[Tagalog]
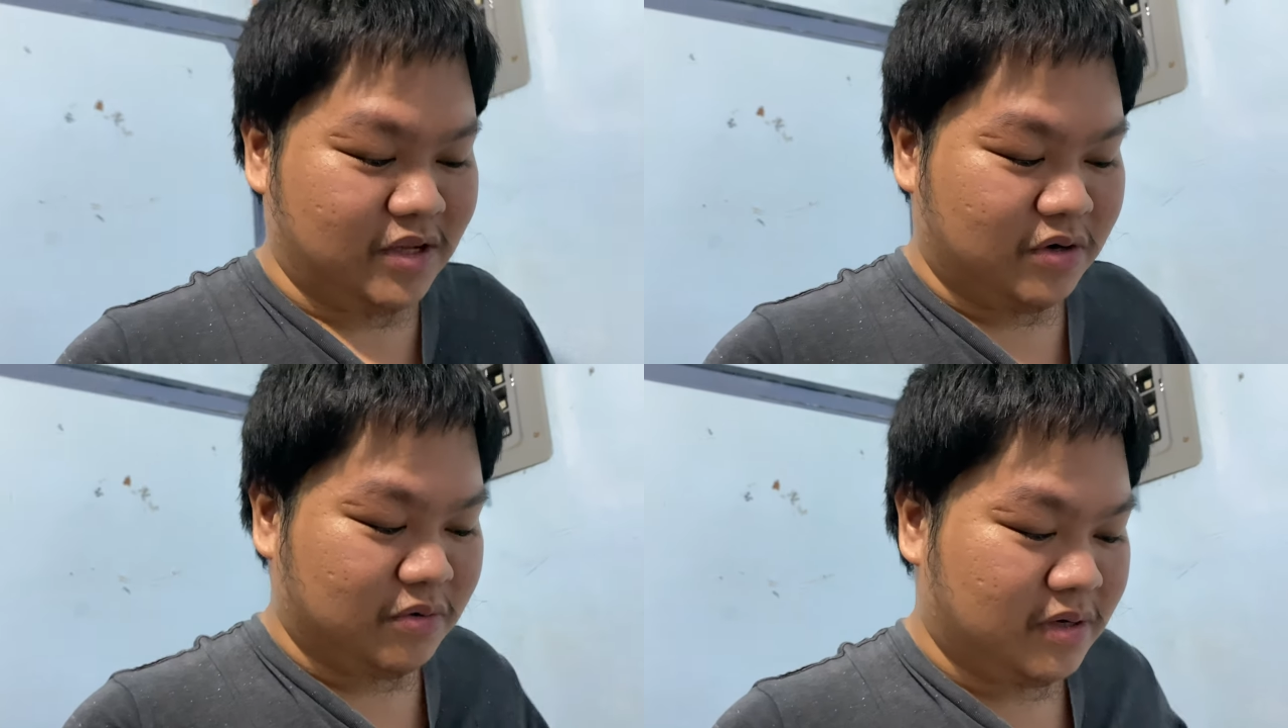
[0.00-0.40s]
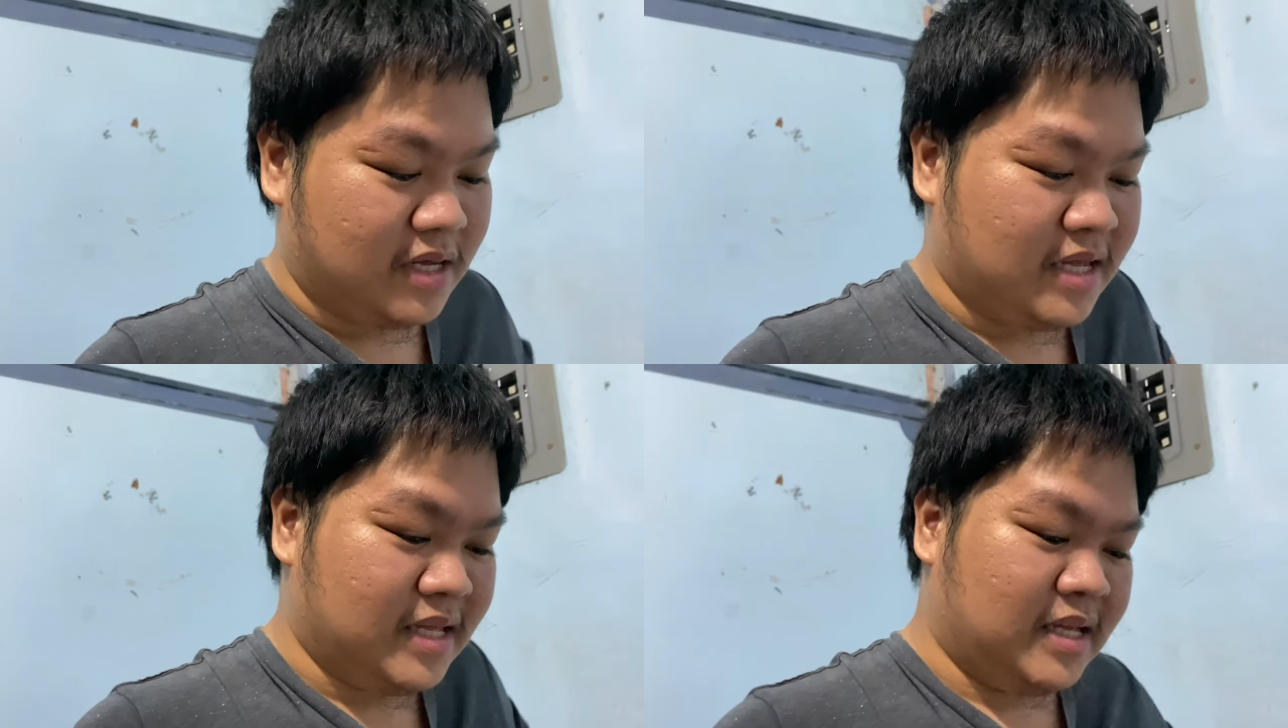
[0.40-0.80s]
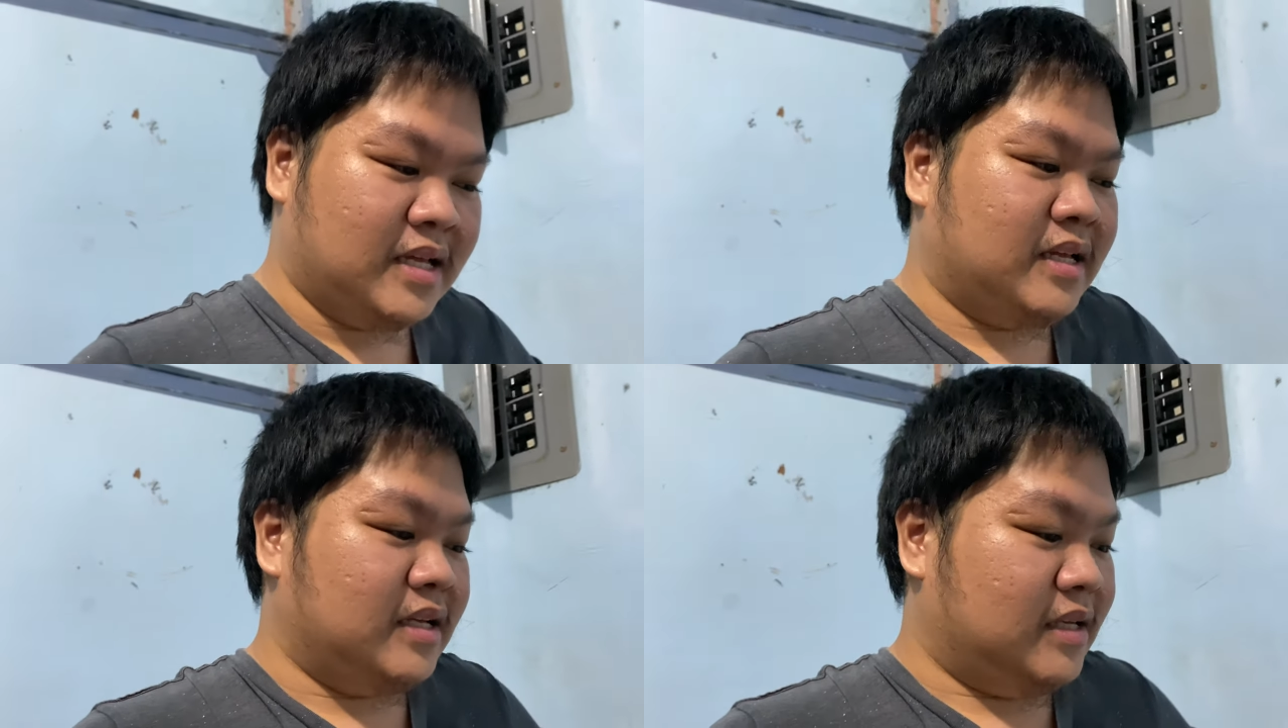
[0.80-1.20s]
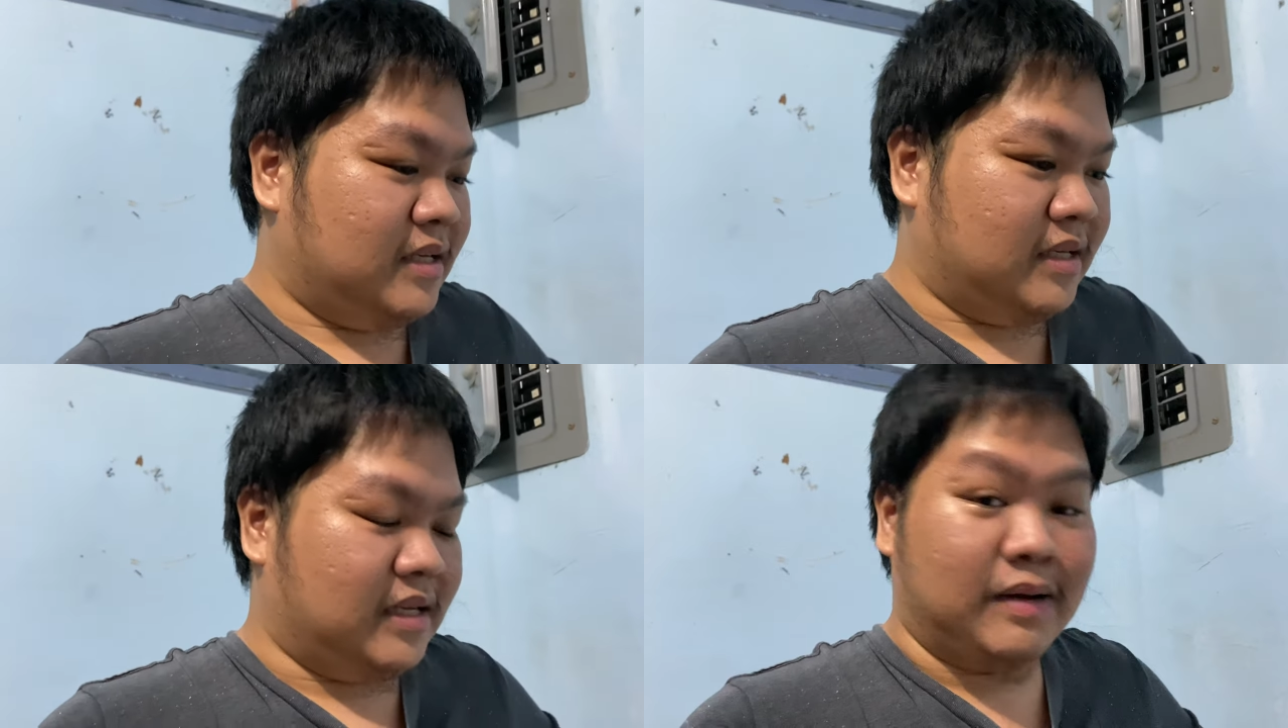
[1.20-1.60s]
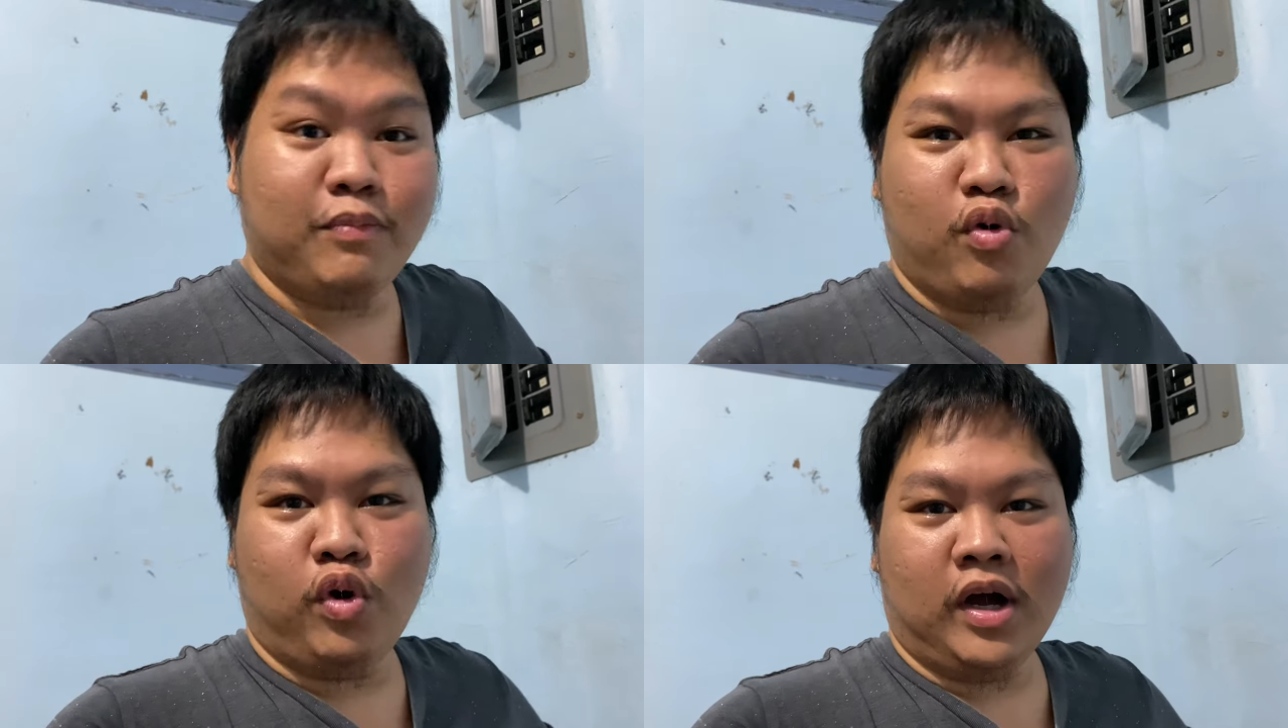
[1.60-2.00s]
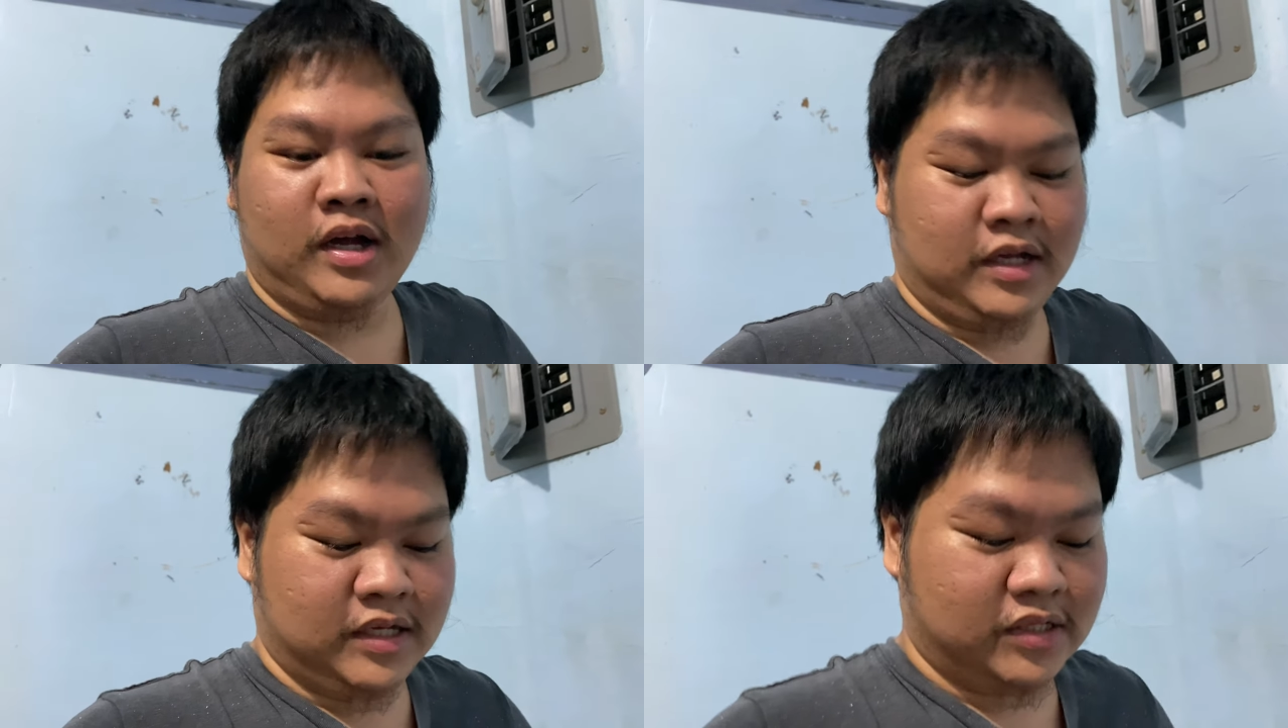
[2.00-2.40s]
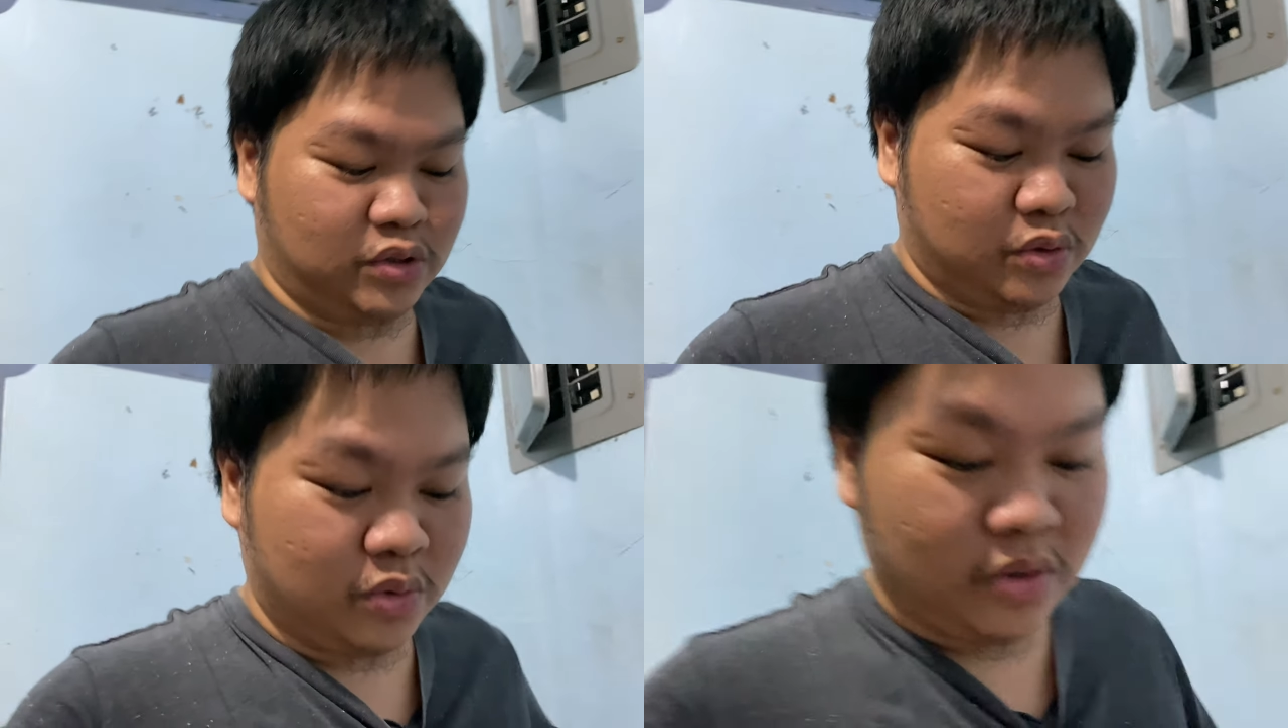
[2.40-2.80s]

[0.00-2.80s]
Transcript: no? Nagbunga. So,